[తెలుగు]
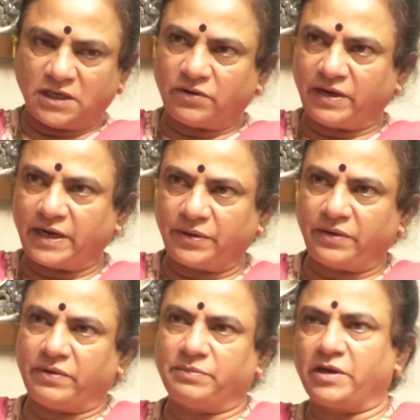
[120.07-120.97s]
ఇరవై ఏడు
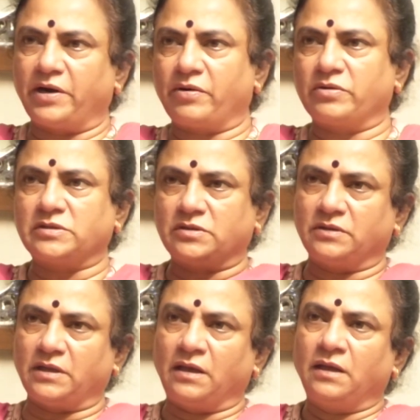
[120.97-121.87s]
ఇరవై ఎనిమిది రెండు రోజులు
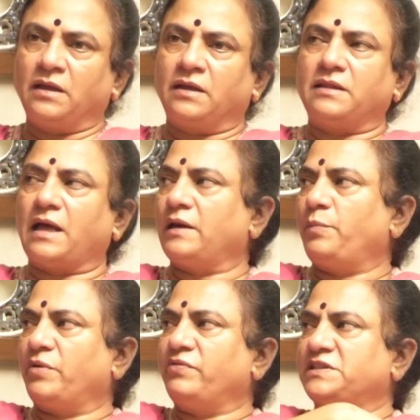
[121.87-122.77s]
ఉంది దాన్ని ఇప్పుడు